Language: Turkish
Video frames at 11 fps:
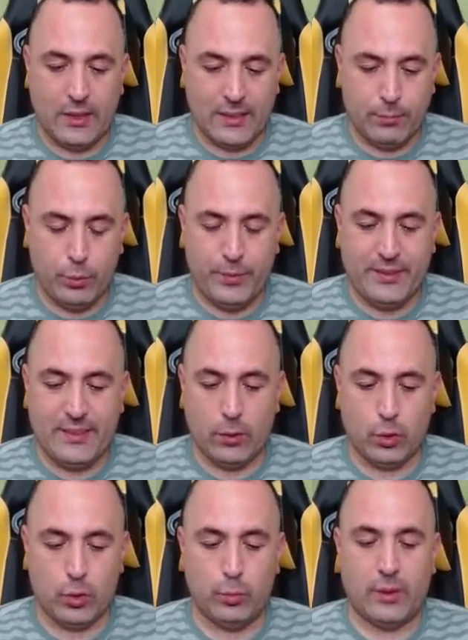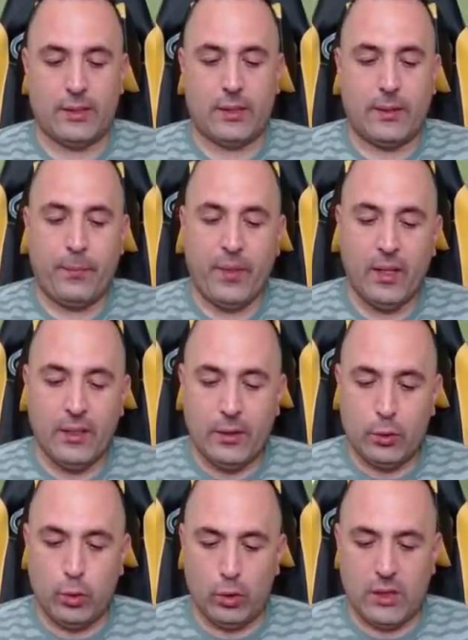Hadi bu bizden olsun bu atak.
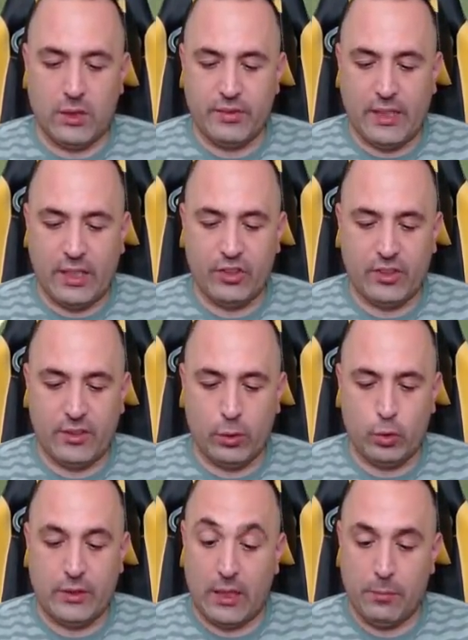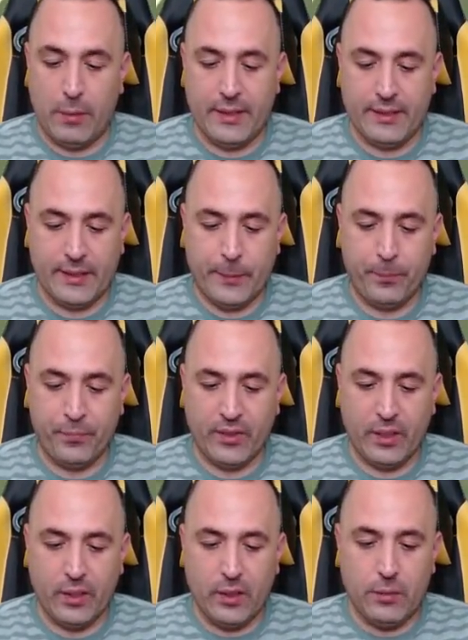Sol tarafı tercih etti. Güzel Mendy.
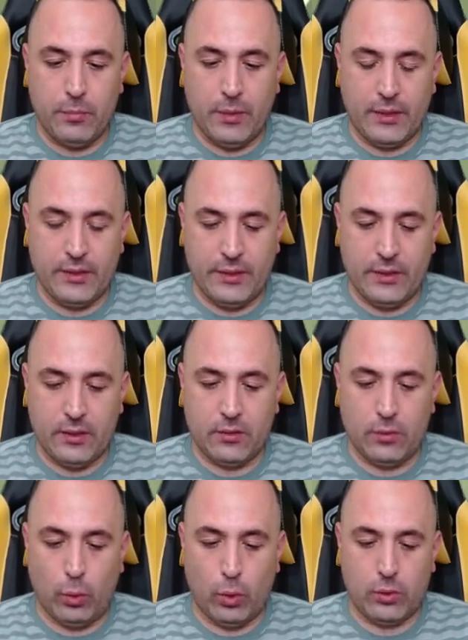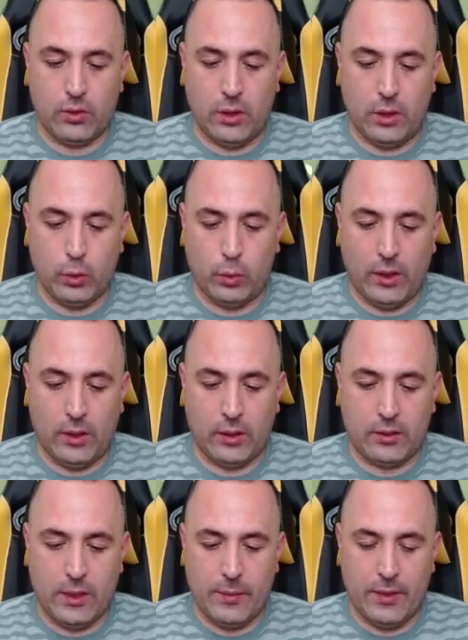Mendy orta
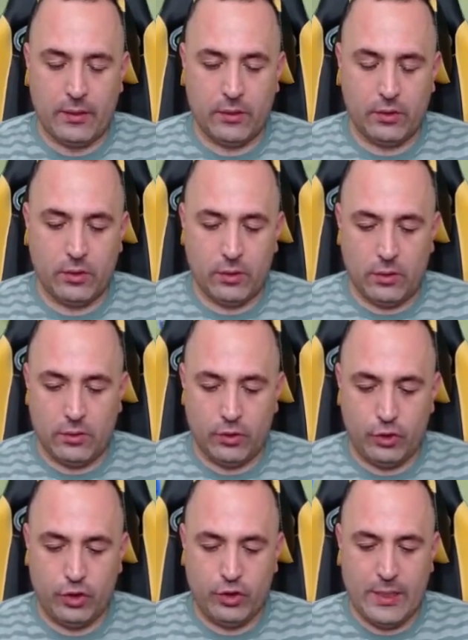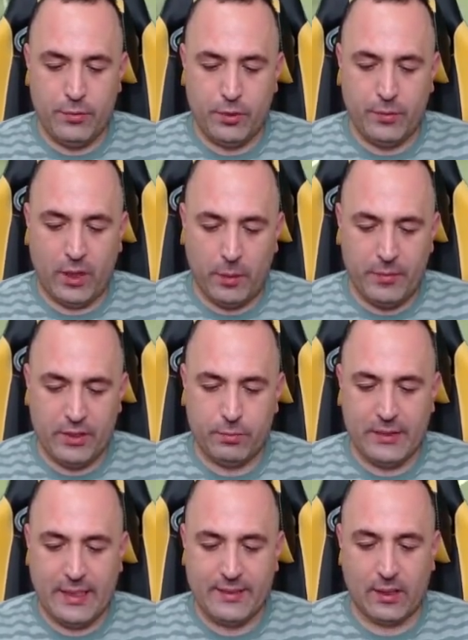yuvarlakta hemen James mi Hames
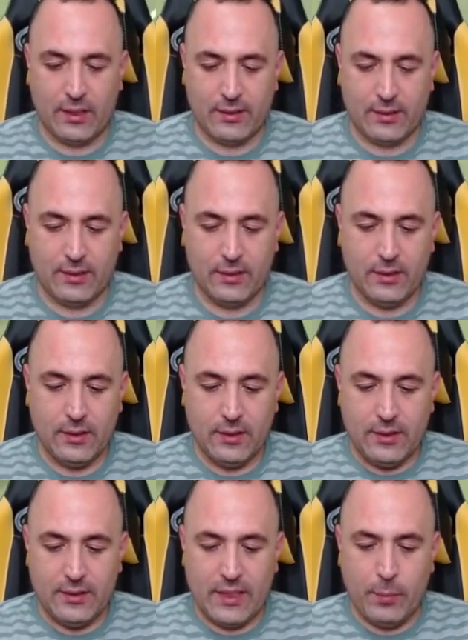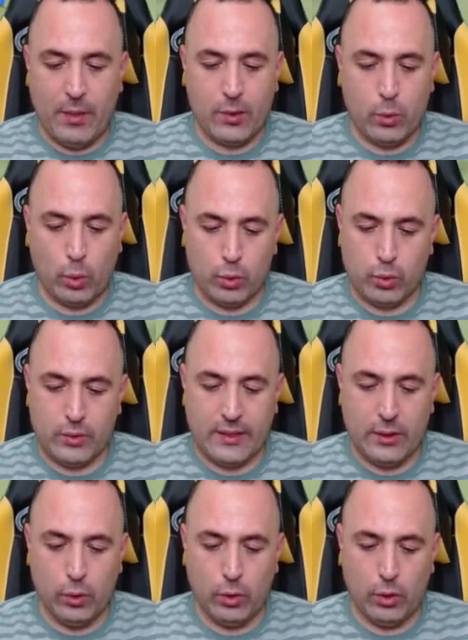mi neyse artık. Demarcos
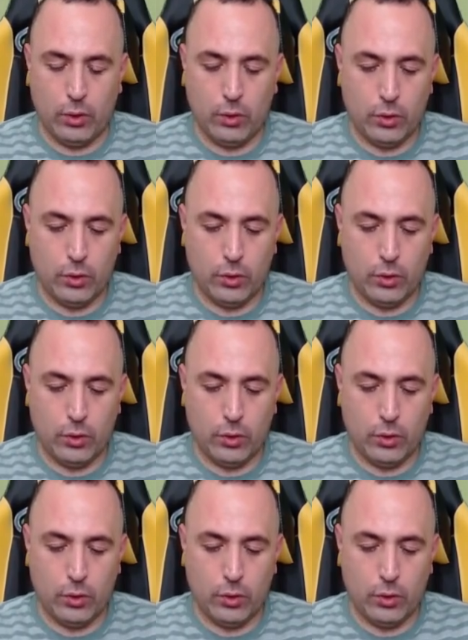geliyor.